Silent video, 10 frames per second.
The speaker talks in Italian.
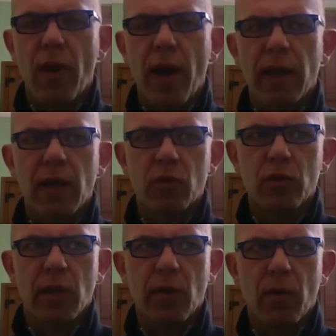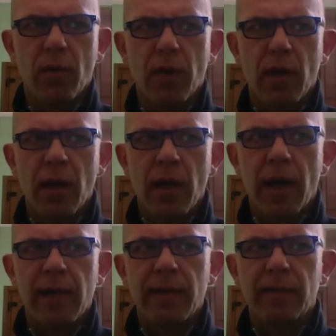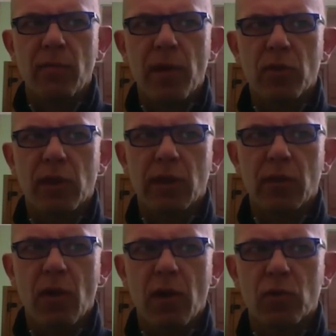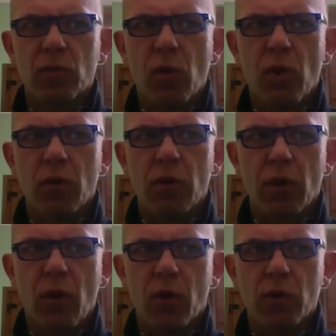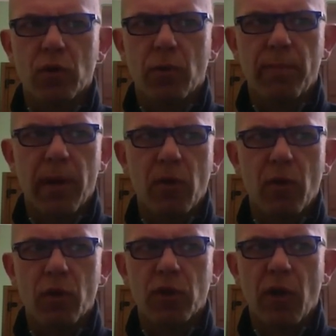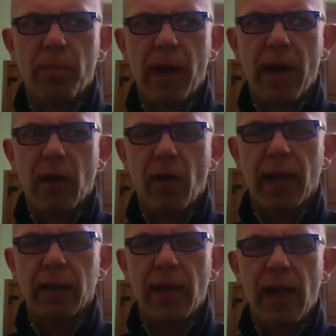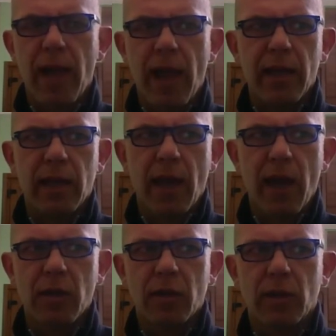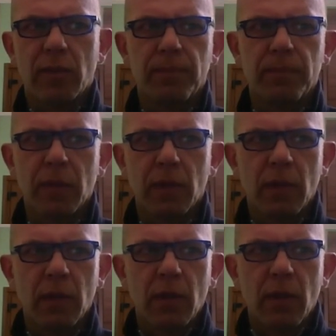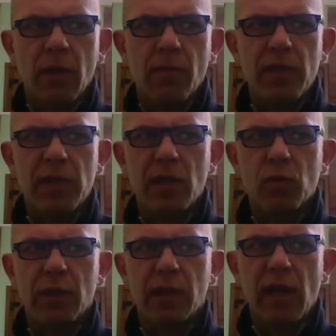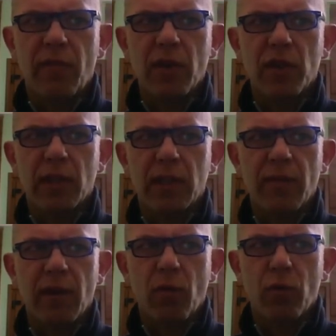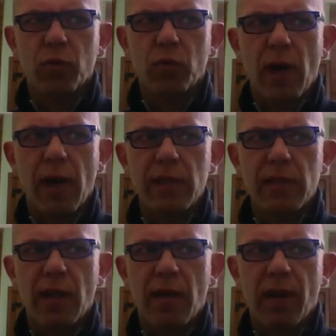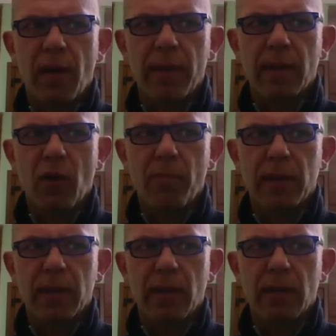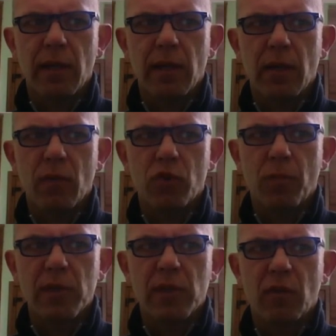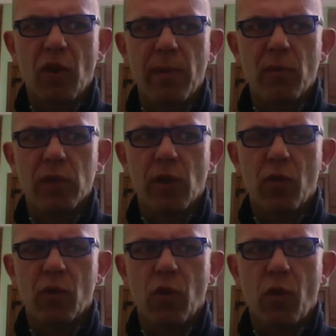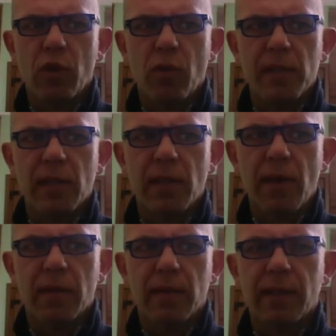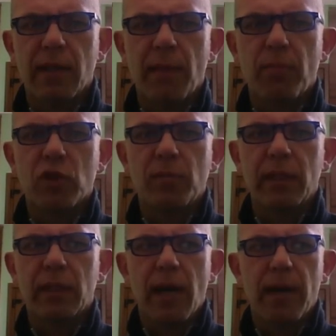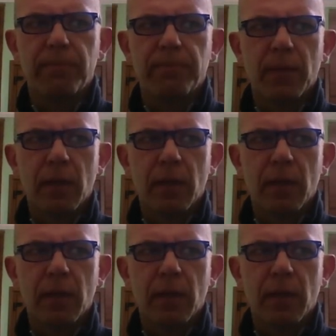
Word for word: anni che lo seguo. All'inizio mi ero iscritto a un suo corso per conoscere e operare con le candele Aiken Ashi. Visti i risultati e la felicità di aver conosciuto un analista veramente competente, non ci ho pensato nemmeno un secondo quando mi è stata data la possibilità